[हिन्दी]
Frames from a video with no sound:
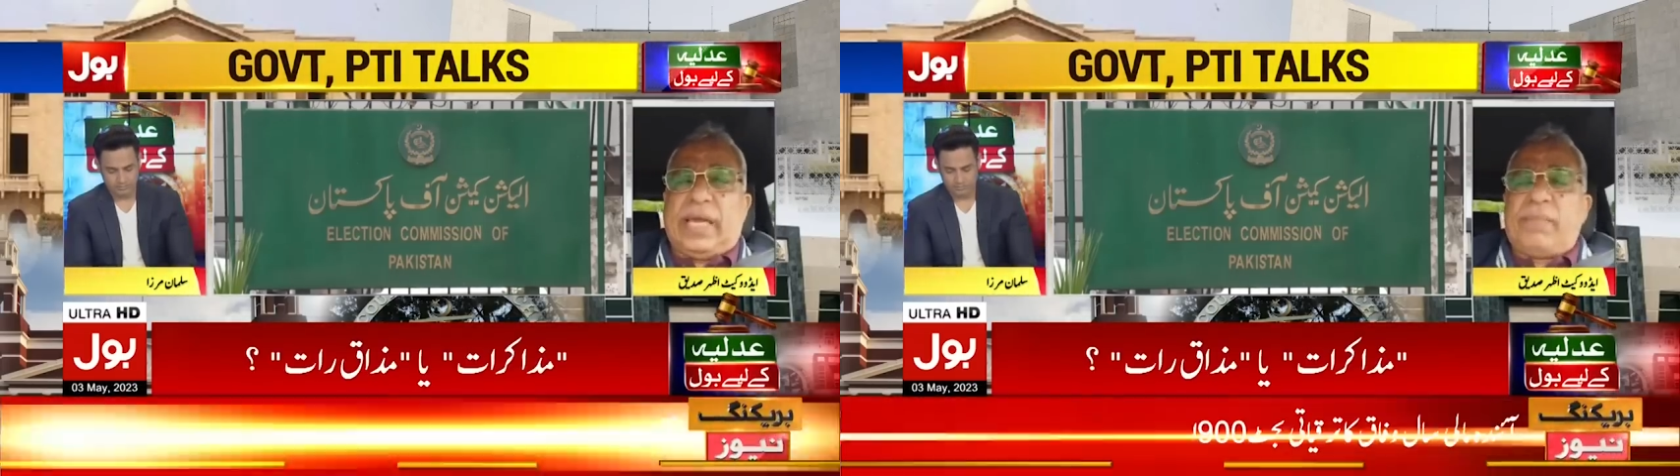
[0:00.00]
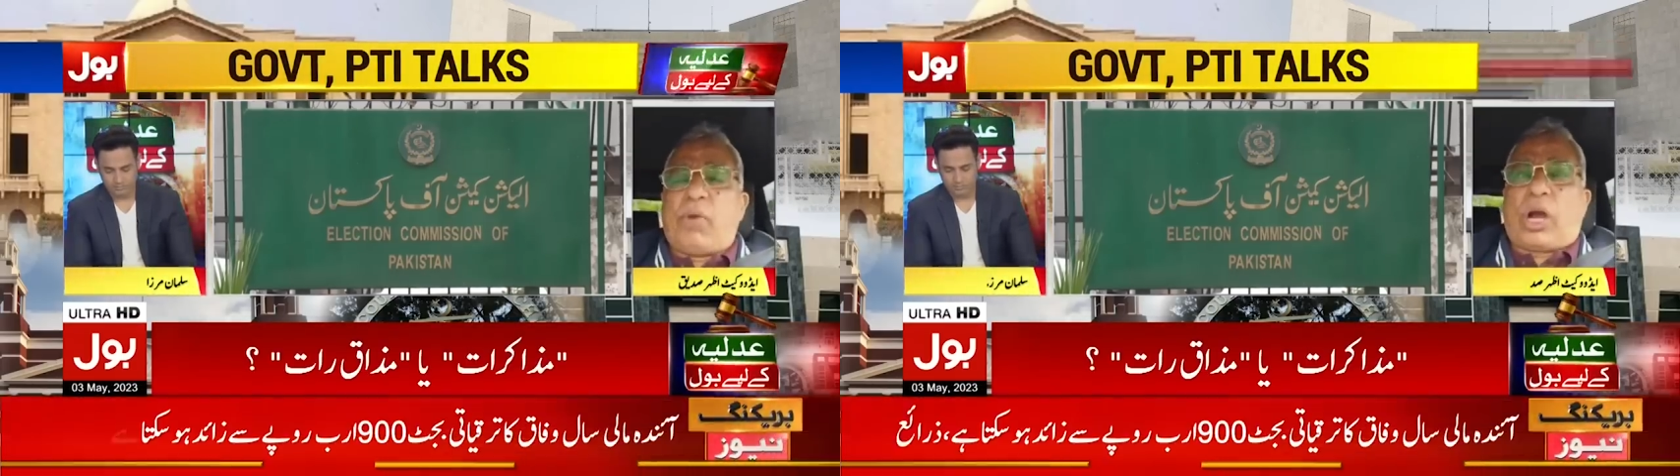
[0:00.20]

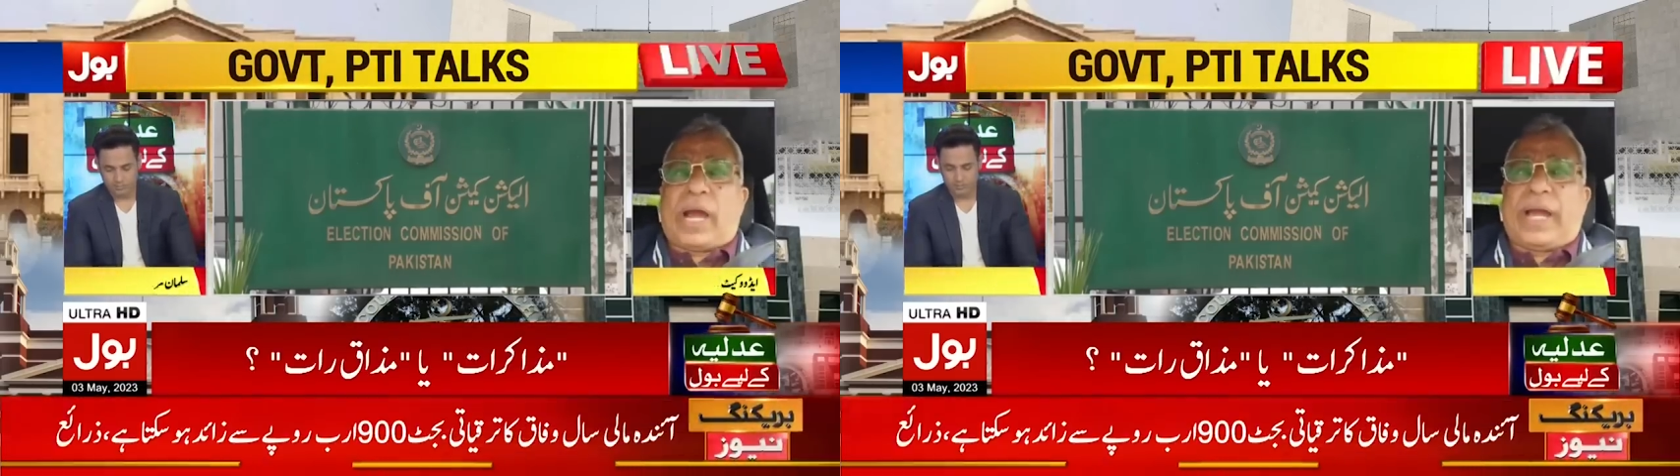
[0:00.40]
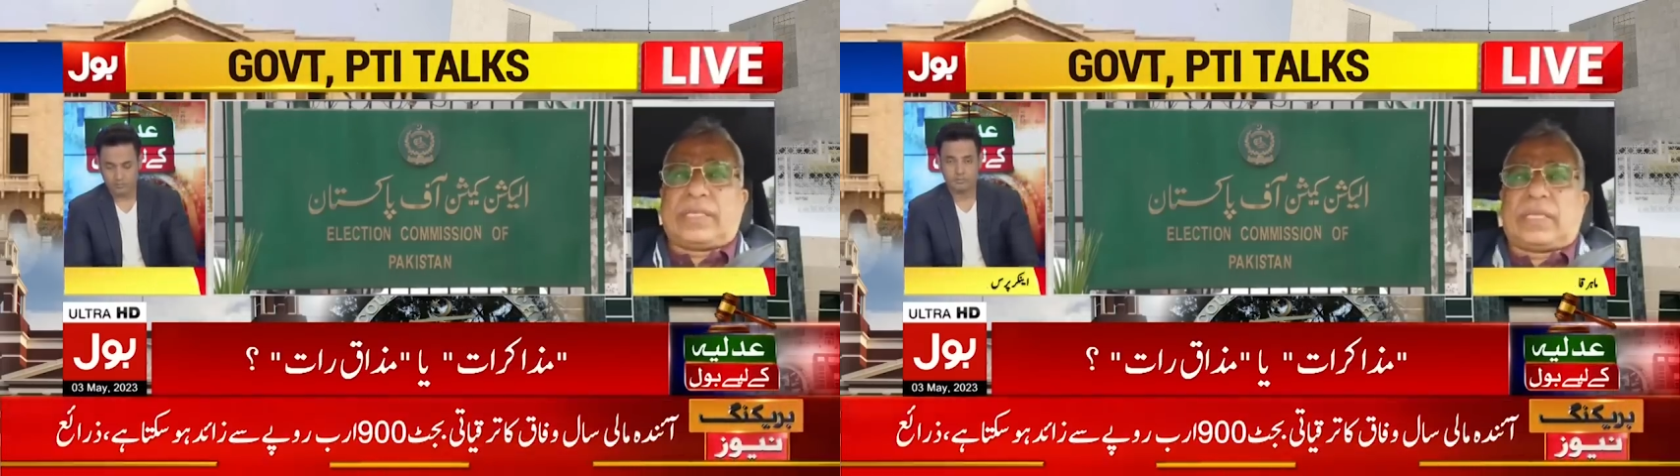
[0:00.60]
ये
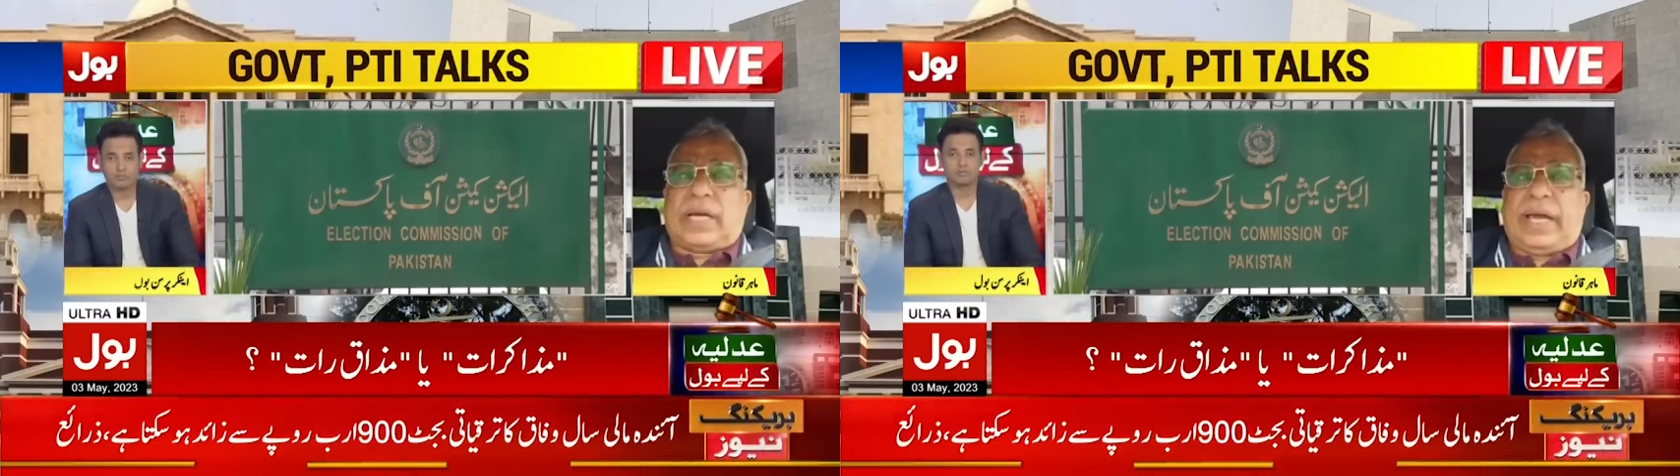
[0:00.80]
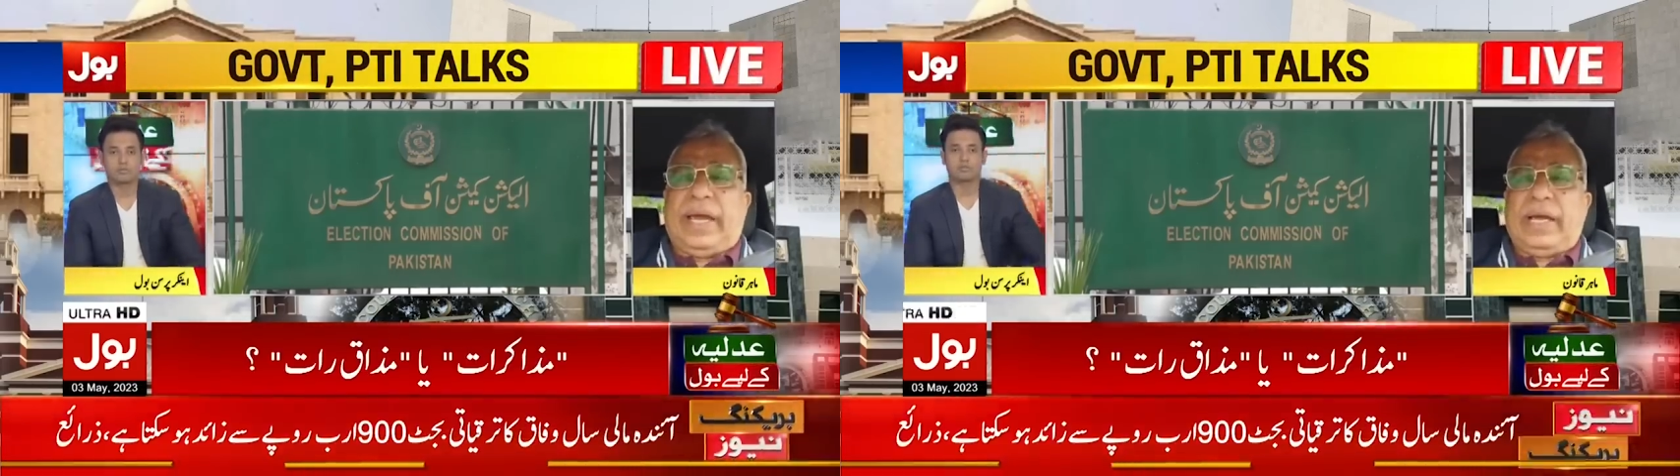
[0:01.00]
मौका ऐसा
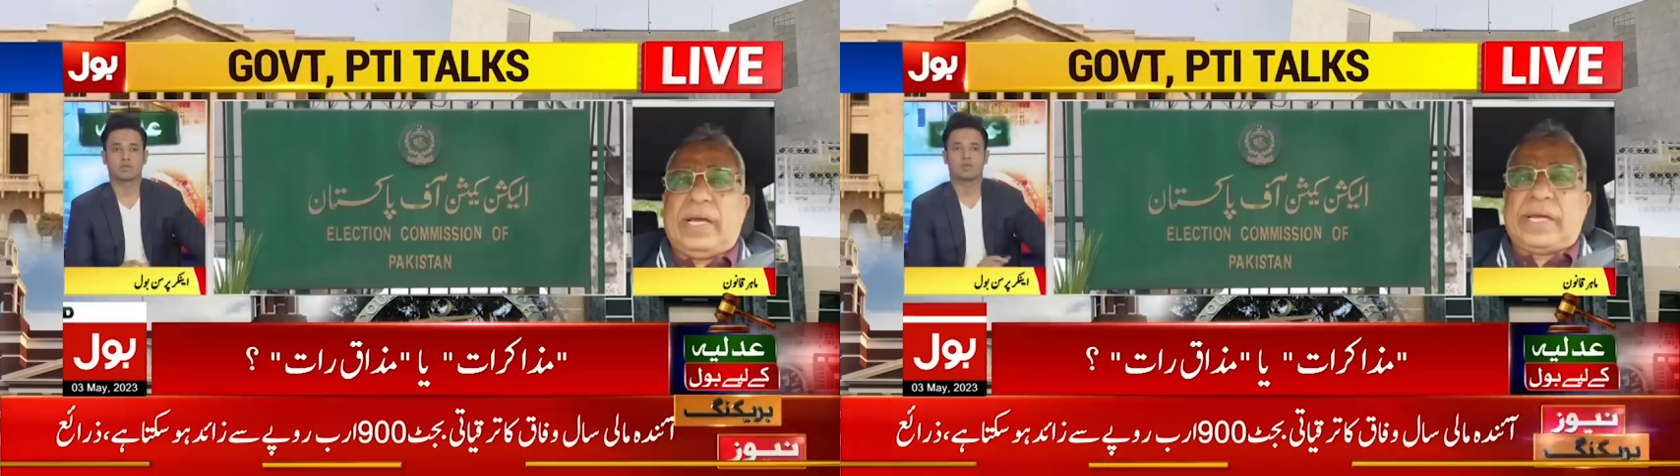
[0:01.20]
है